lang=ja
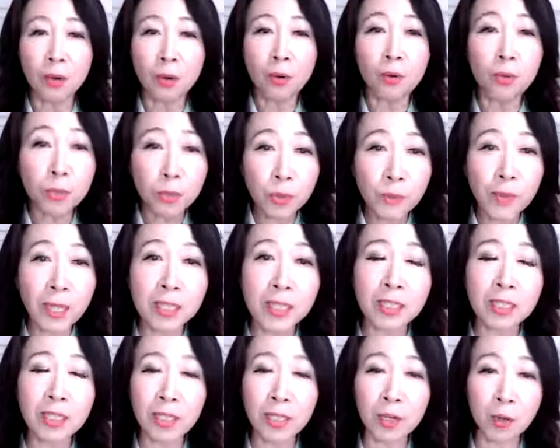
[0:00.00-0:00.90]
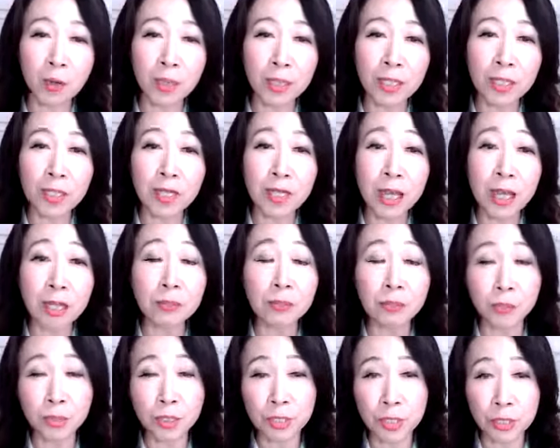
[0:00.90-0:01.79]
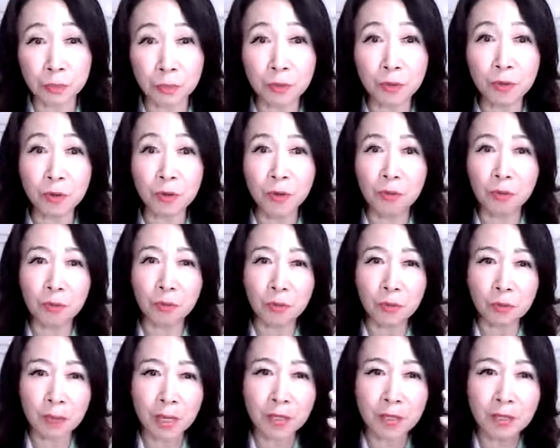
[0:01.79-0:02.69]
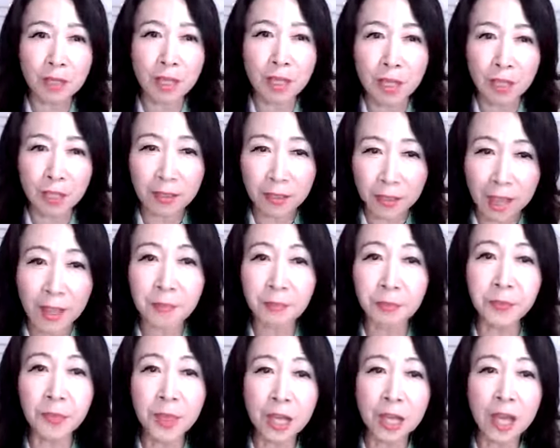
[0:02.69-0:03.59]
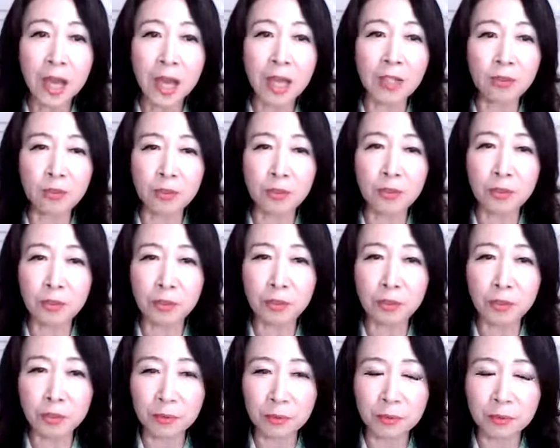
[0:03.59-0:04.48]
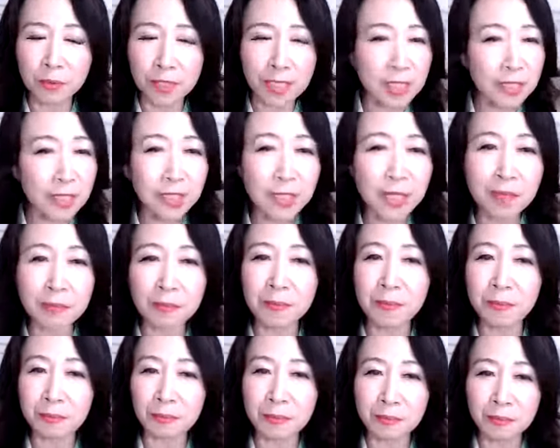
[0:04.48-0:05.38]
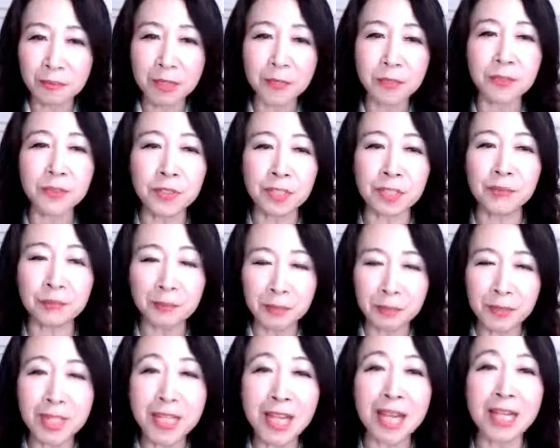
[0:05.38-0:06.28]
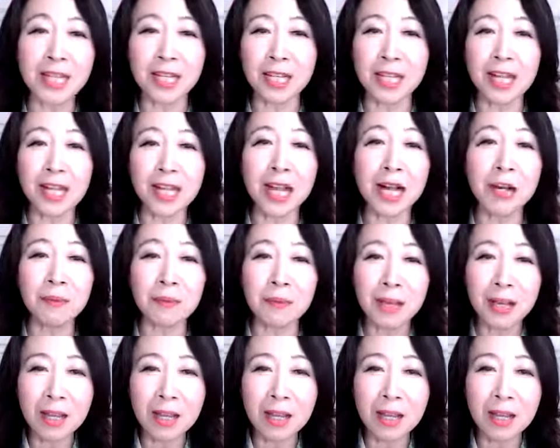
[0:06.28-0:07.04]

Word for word: 本当はあなたがお金があるとしても、もうまるでね、あの、全然身振り、身なりが変わる。